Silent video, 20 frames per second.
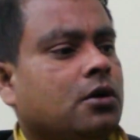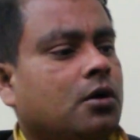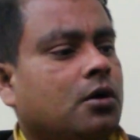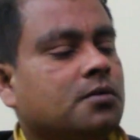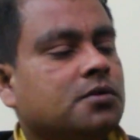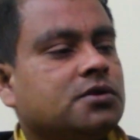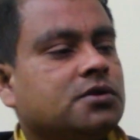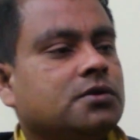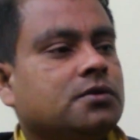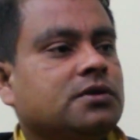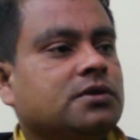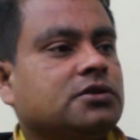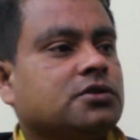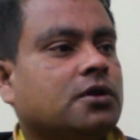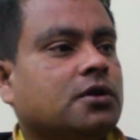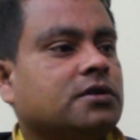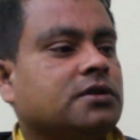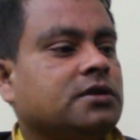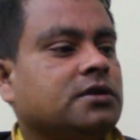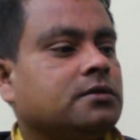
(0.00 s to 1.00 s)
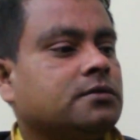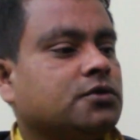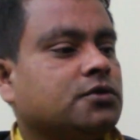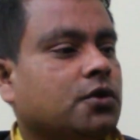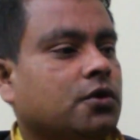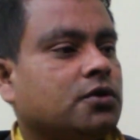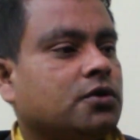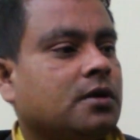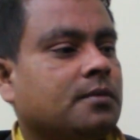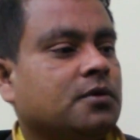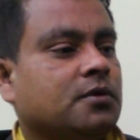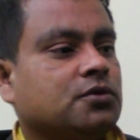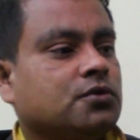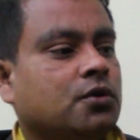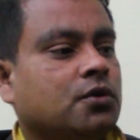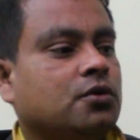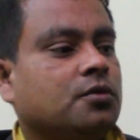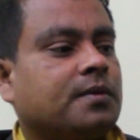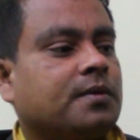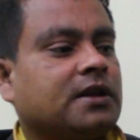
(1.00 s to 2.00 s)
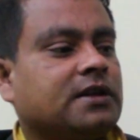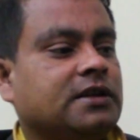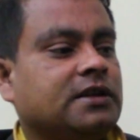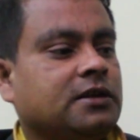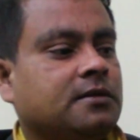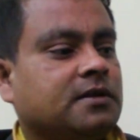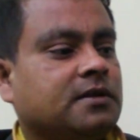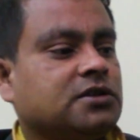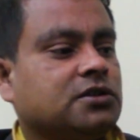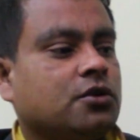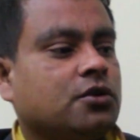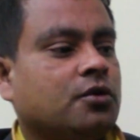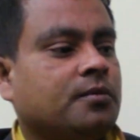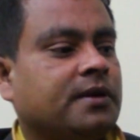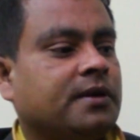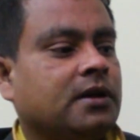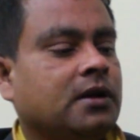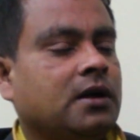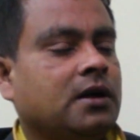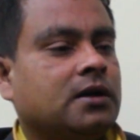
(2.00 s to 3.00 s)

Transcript: অবশ্যই উনি সৎ সৎ এবং যোগ্য প্রার্থী নির্বাচিত হবেন